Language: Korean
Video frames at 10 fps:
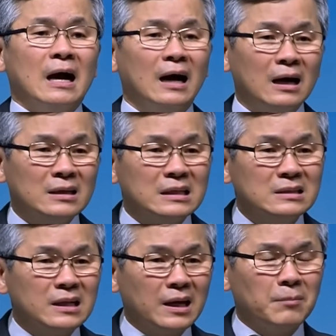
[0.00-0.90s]
아,
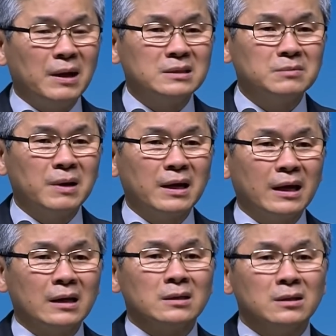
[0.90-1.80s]
인생의
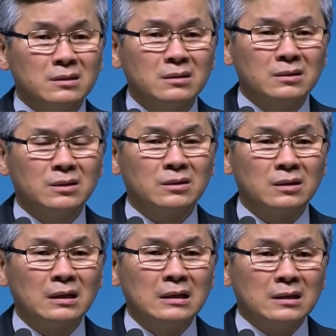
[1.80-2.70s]
마지막에
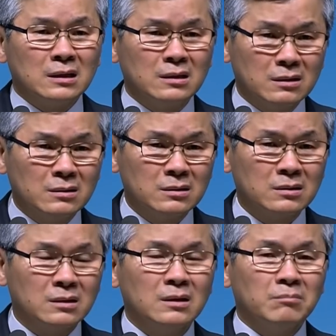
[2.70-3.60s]
어른은
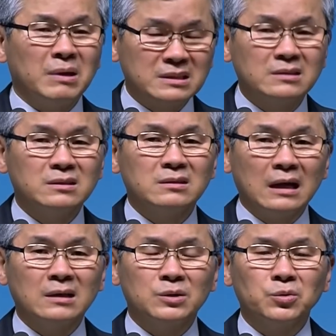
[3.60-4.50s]
이런 메시지를
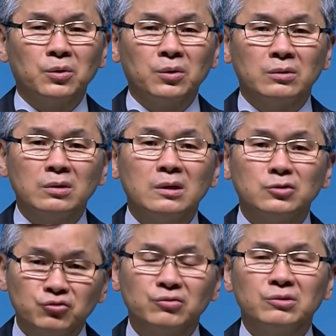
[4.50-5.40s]
남기고
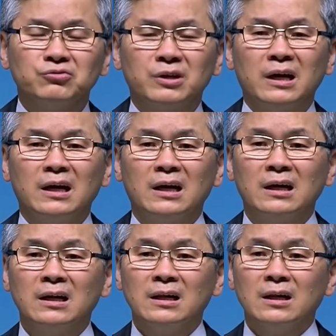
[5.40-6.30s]
그렇게
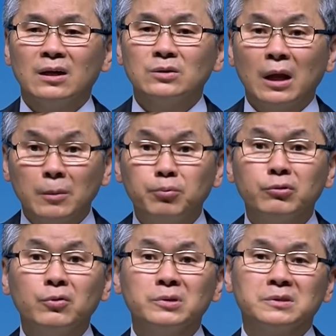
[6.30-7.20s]
죽는구나. 되게
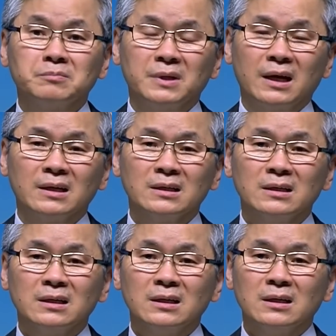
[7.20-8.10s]
부러웠습니다.